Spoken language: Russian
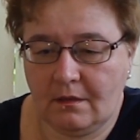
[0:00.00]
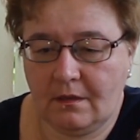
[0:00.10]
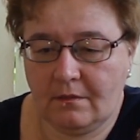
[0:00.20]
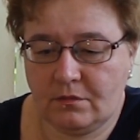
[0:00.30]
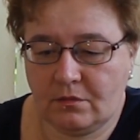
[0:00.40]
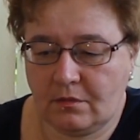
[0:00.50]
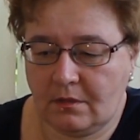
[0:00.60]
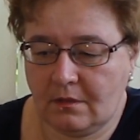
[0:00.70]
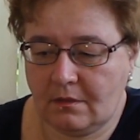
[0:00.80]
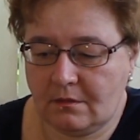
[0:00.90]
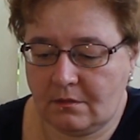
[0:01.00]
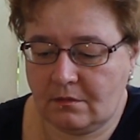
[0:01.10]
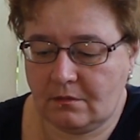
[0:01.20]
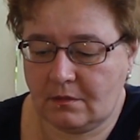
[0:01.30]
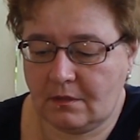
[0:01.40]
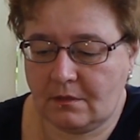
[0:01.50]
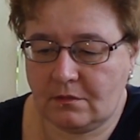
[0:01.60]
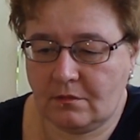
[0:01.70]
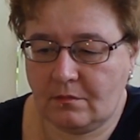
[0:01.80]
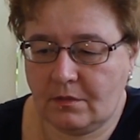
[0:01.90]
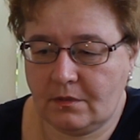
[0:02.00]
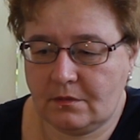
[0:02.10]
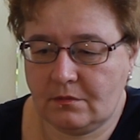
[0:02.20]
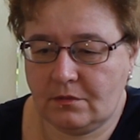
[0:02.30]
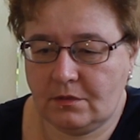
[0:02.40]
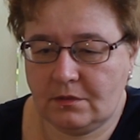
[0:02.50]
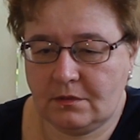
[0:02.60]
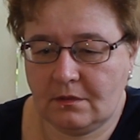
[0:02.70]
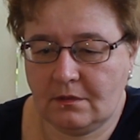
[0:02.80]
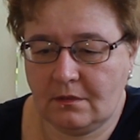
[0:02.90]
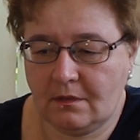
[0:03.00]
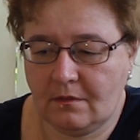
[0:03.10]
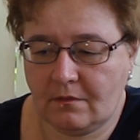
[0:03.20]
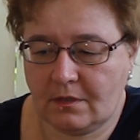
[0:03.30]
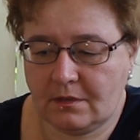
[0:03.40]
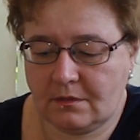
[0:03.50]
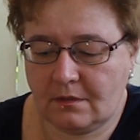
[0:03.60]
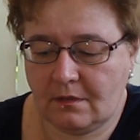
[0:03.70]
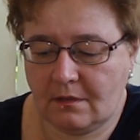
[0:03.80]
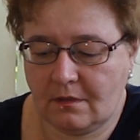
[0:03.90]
или все-таки что-то должно было случиться в конце?